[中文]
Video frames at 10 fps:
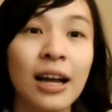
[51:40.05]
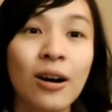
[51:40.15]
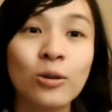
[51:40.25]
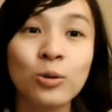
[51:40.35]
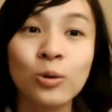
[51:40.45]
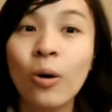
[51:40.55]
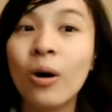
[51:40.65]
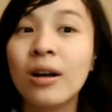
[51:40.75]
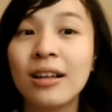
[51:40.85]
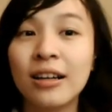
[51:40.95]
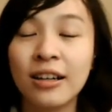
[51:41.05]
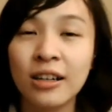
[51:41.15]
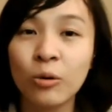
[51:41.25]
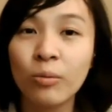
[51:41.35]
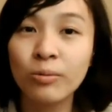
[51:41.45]
然后说
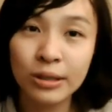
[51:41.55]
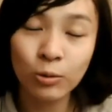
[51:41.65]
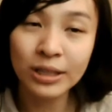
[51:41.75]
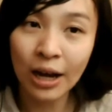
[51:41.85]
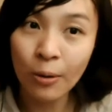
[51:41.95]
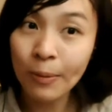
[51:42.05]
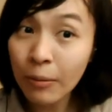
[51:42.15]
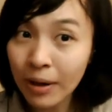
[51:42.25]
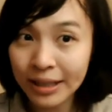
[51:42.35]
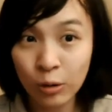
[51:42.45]
呃，我不，我想要帮忙，